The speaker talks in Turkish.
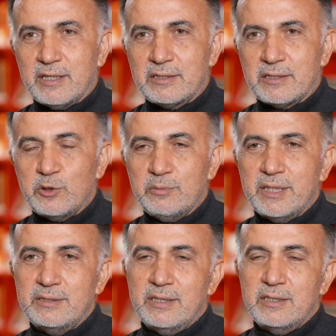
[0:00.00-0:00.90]
aktarıyor.
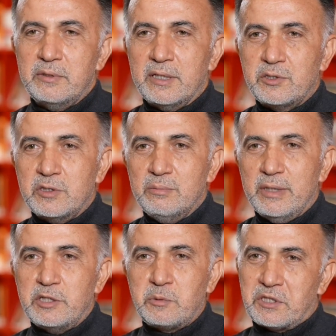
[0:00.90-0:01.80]
Ben edebiyatçıyım,
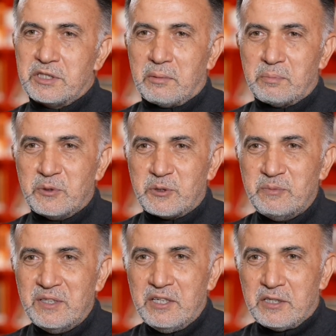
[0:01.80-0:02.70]
ben hiçbir şey yapmıyorum.
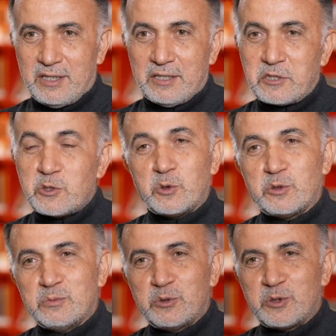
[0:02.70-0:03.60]
Rahatsız
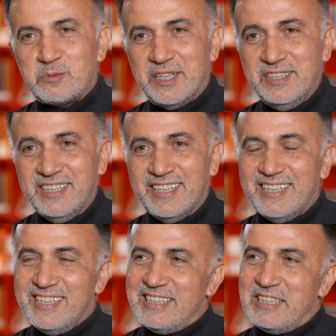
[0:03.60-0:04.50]
oldum bu durumdan.
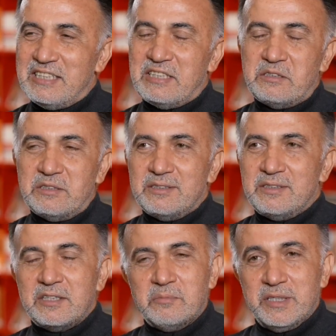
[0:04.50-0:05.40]
Ee,
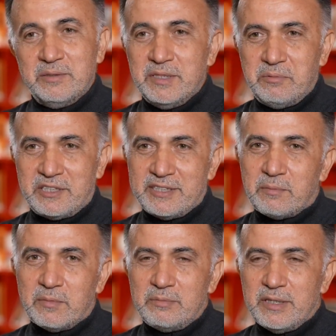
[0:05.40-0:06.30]
dedim benim de bir şey
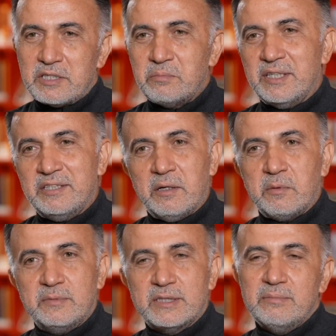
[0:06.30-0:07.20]
yapmam lazım. Ben ne
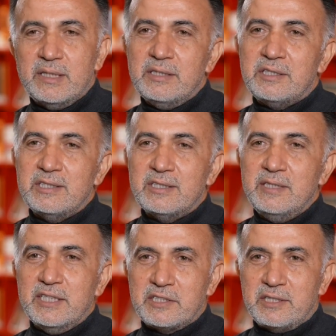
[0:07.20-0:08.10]
yapabilirim? Ben de
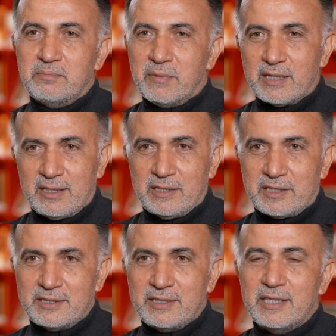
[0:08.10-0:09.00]
şiirini yazayım
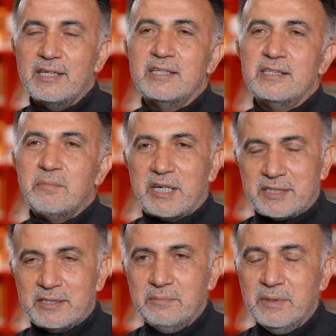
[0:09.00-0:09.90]
Bangladeş'in diye
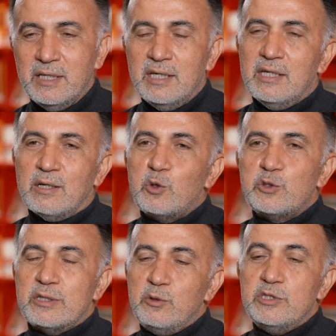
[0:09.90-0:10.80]
başladım. O
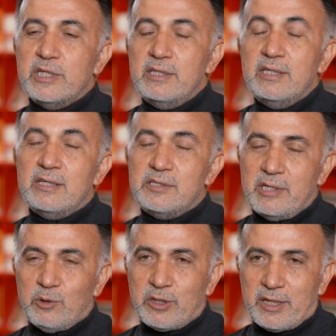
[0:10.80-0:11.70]
yüzden önce
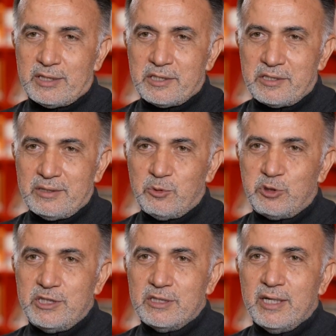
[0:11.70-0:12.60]
İngilizce olarak yazıldı bu
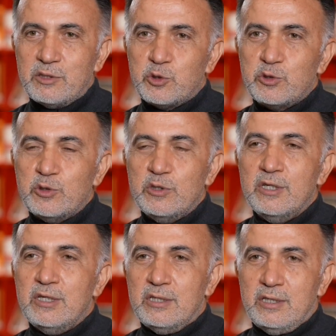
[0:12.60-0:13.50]
şiirler. Çünkü
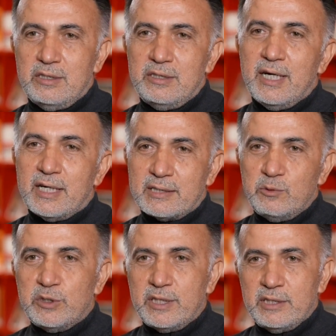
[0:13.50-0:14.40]
e, diğer
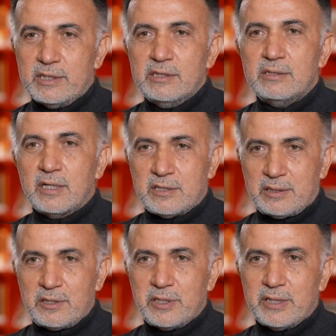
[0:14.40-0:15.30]
ülkelerin
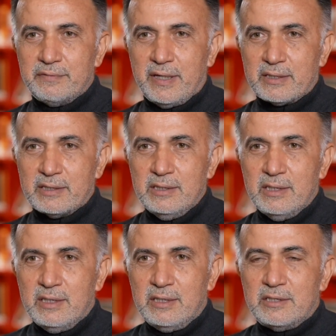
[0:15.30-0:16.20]
gazetecileri vardı.
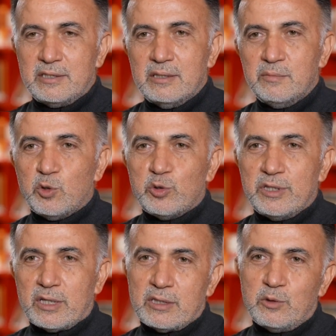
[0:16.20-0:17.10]
İstedim ki
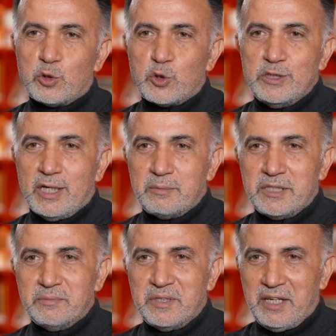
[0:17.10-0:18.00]
onlar da görsünler
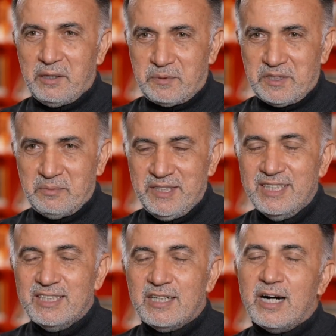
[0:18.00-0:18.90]
benim ne yaptığımı.
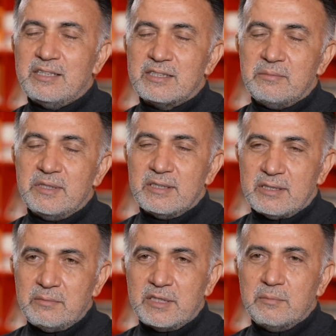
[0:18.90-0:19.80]
Aynı zamanda
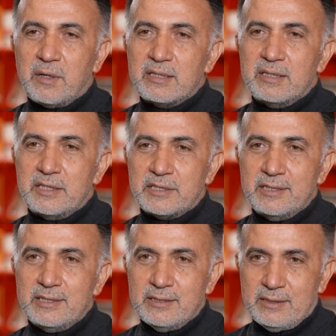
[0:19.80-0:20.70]
tabii ki
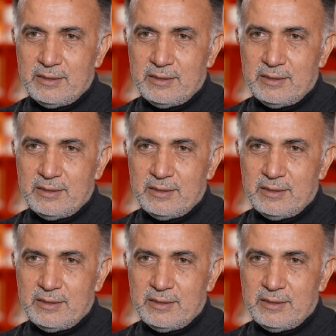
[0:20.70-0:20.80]
Bangladeşli